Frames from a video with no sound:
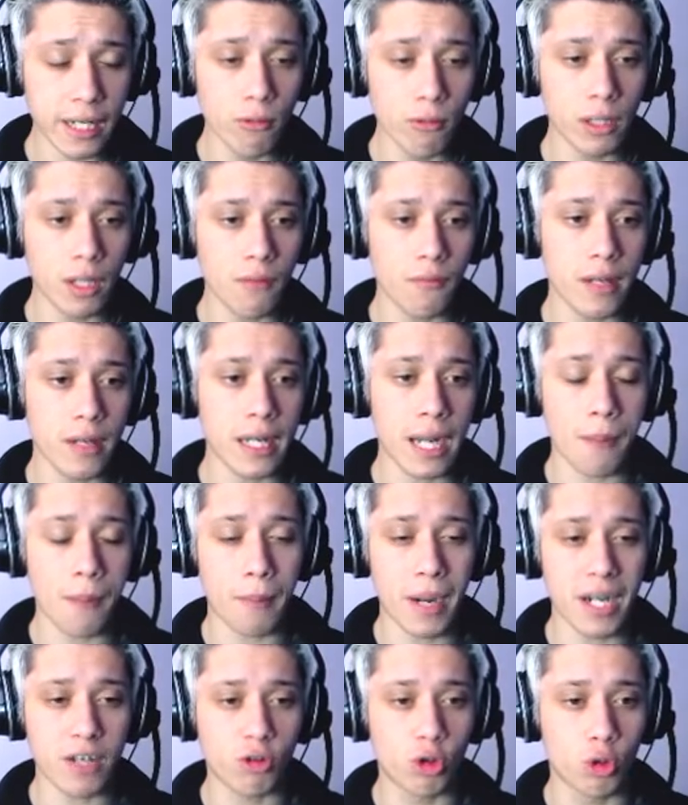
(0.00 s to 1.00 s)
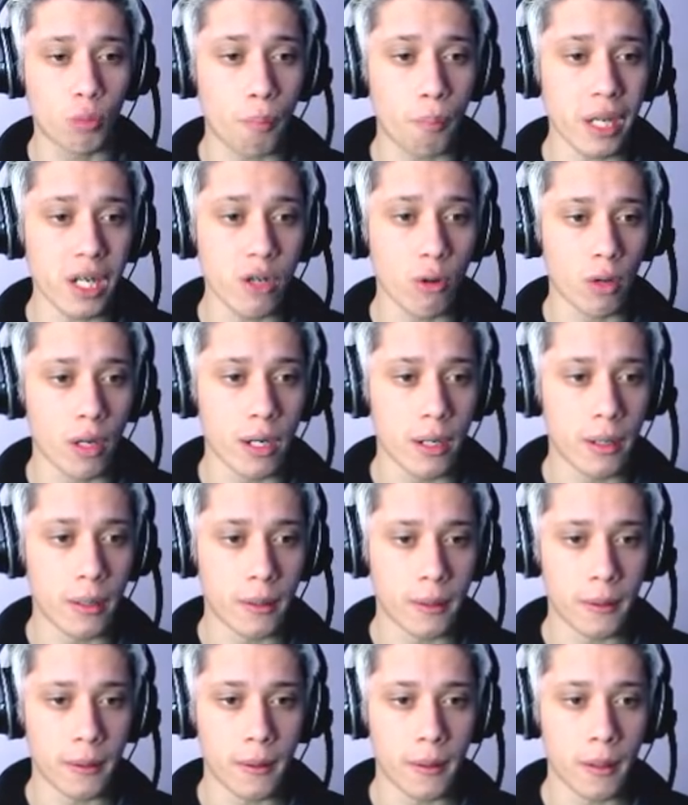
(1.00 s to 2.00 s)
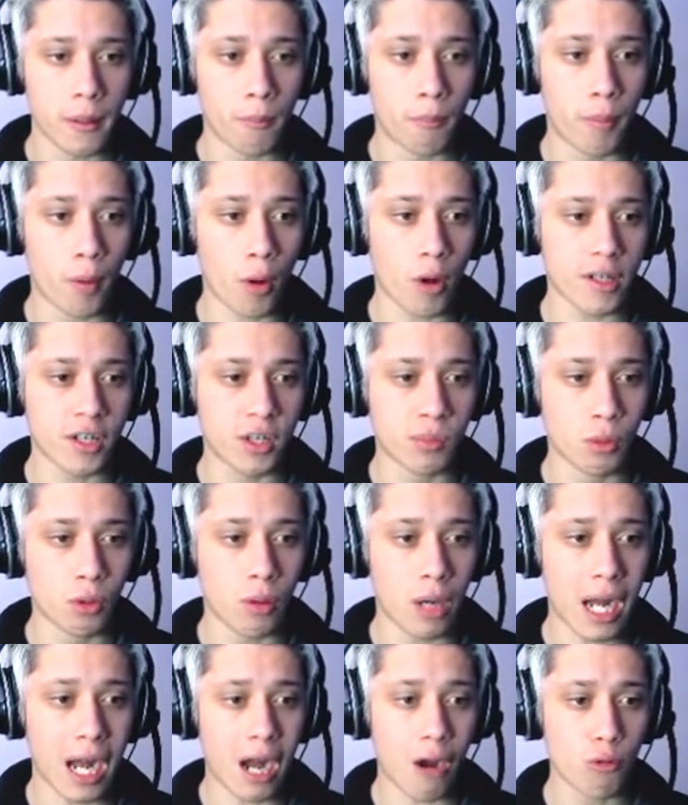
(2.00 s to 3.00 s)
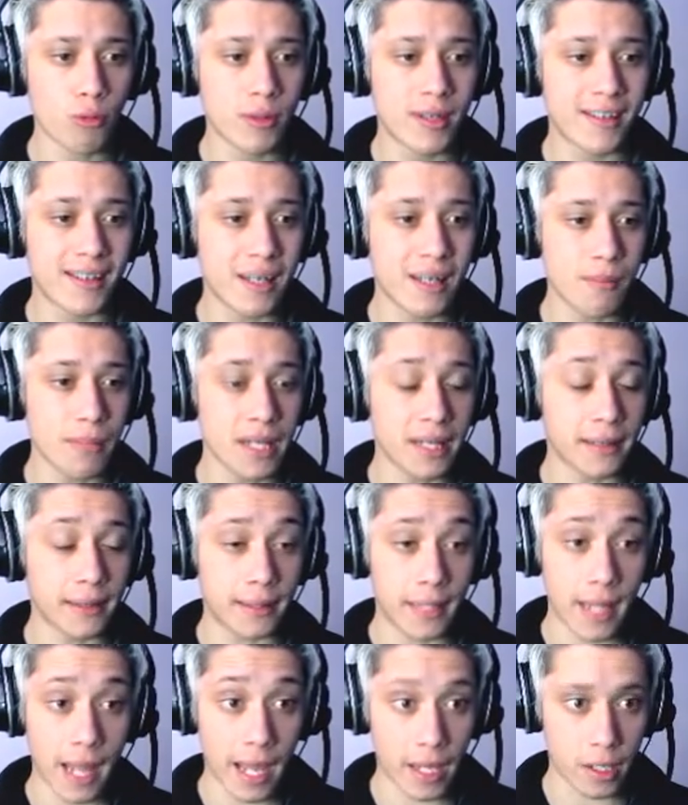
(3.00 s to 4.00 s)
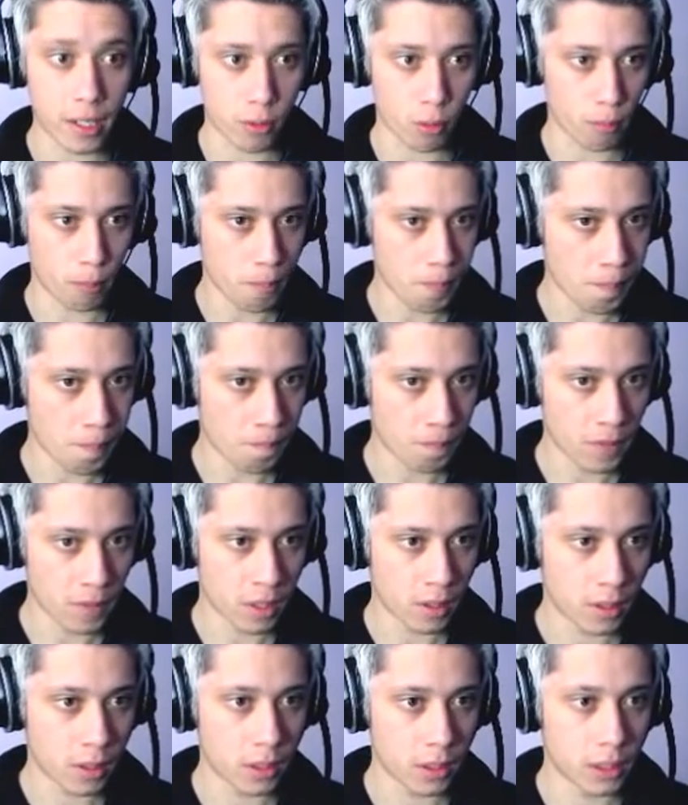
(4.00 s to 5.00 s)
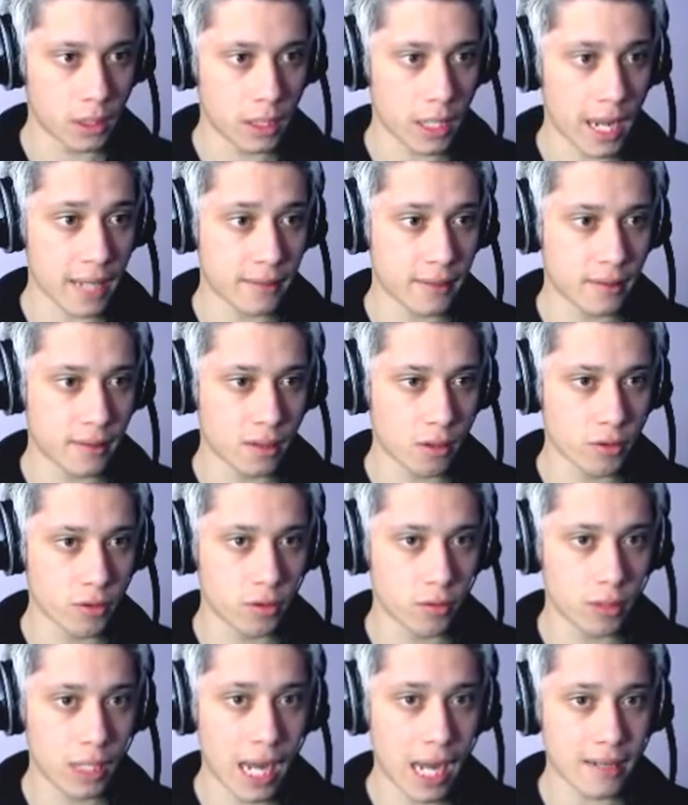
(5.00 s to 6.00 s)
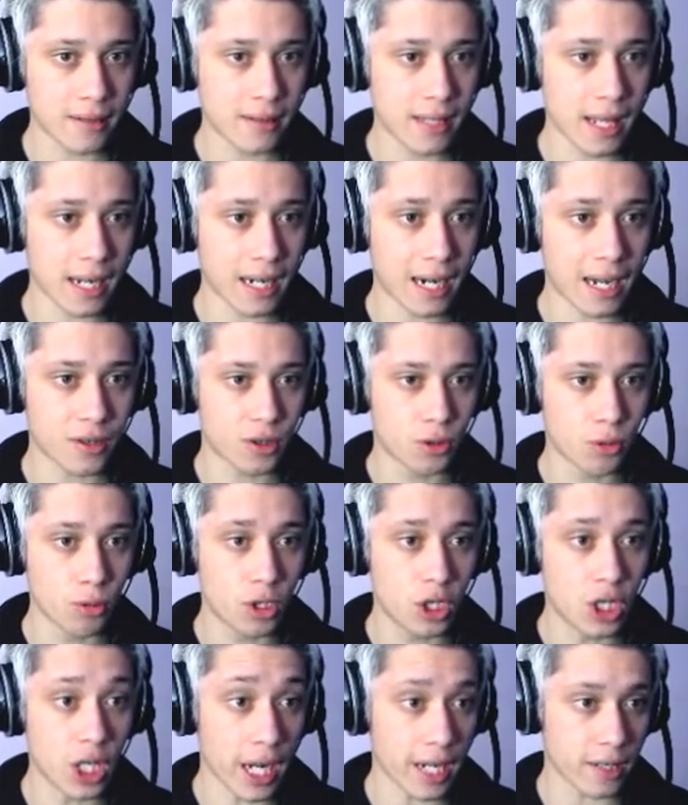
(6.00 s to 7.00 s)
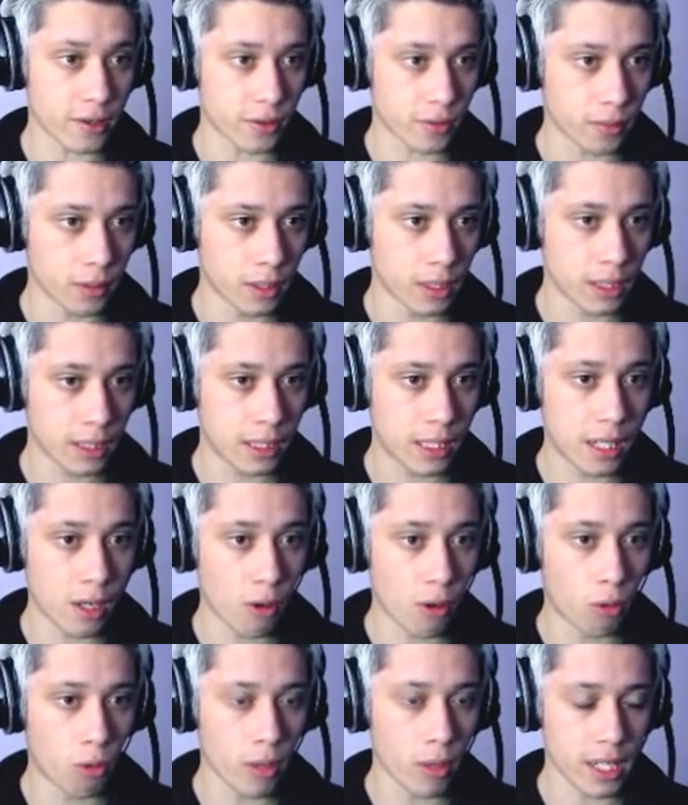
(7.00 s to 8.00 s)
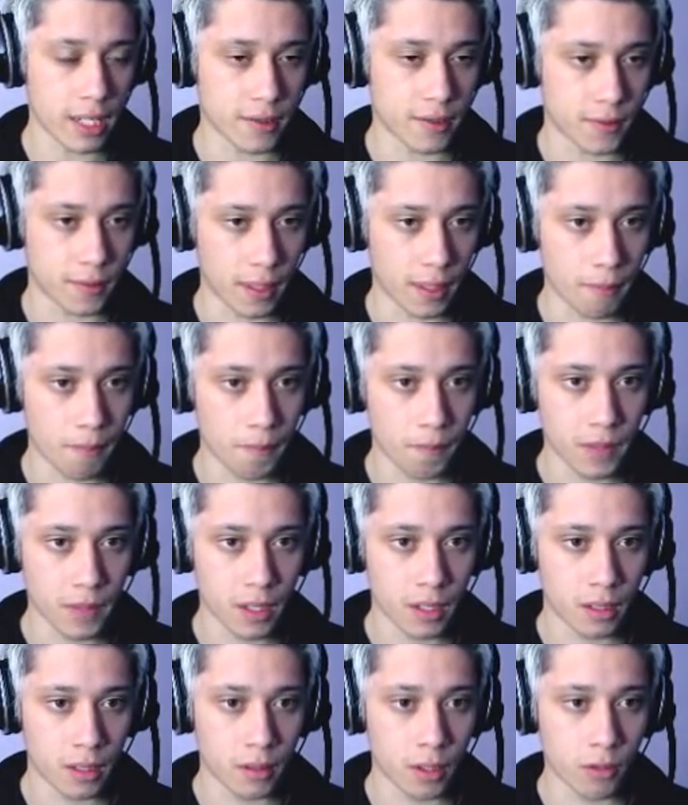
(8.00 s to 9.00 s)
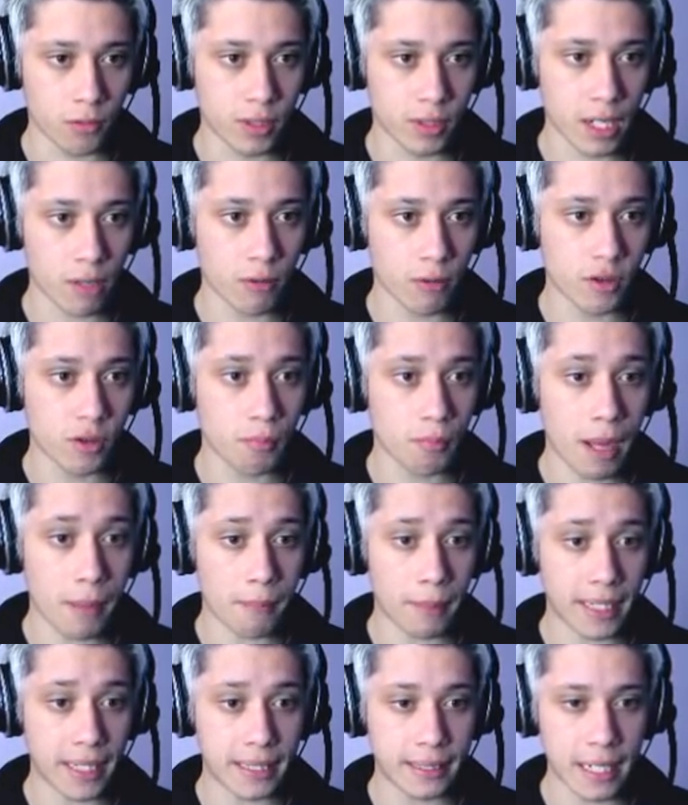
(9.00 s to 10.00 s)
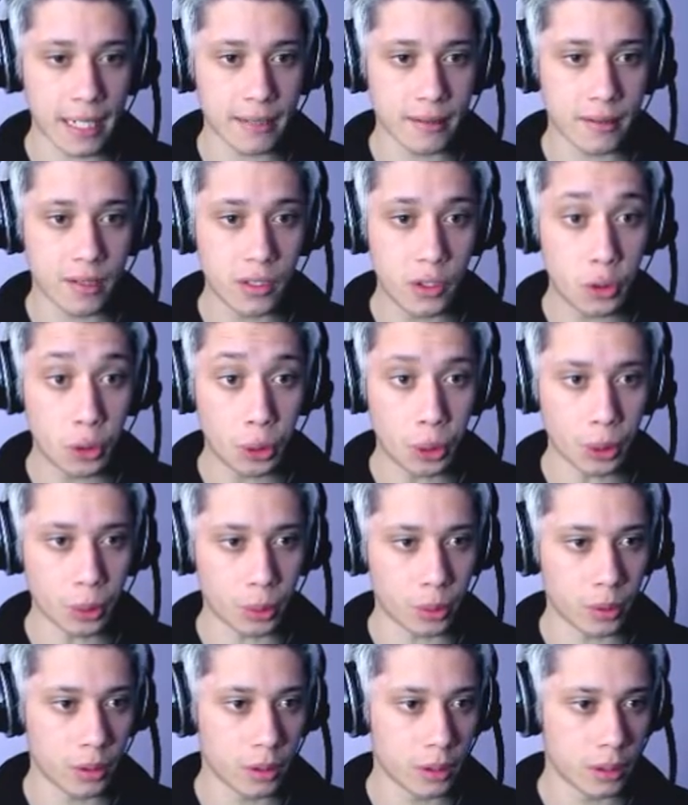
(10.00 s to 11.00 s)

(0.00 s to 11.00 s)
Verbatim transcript: um que fica na parte superior, próximo a um cemitério. Uh, esses são os lugares que tem a casa do Jason, que eu conheço, né? Eu não sei quantos mapas que tem nesse jogo,